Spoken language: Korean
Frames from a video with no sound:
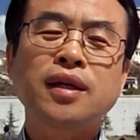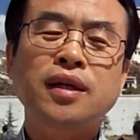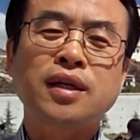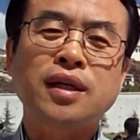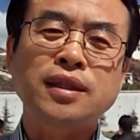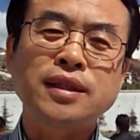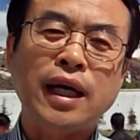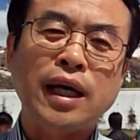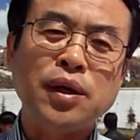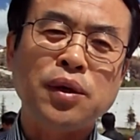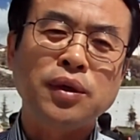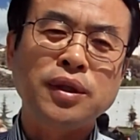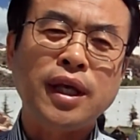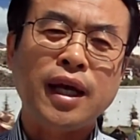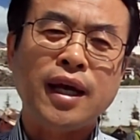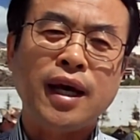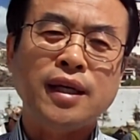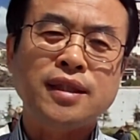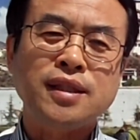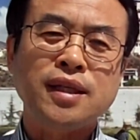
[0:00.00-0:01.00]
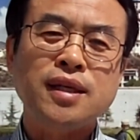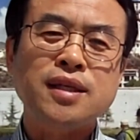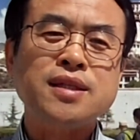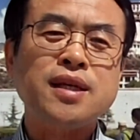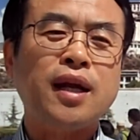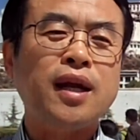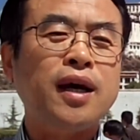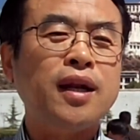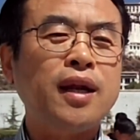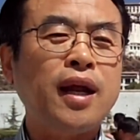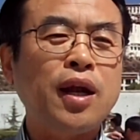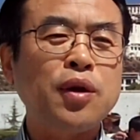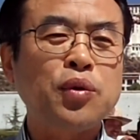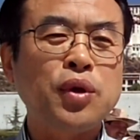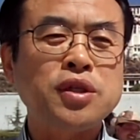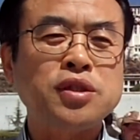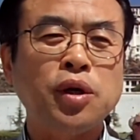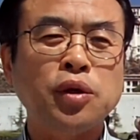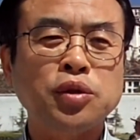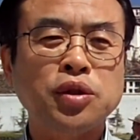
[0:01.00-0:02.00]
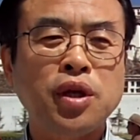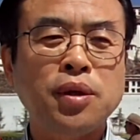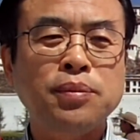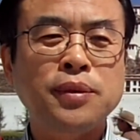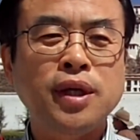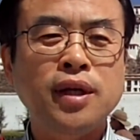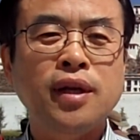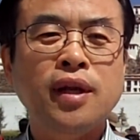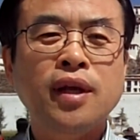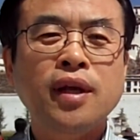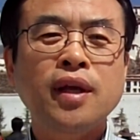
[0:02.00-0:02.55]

그날이 올 때까지 사랑하는 한국의 성도님들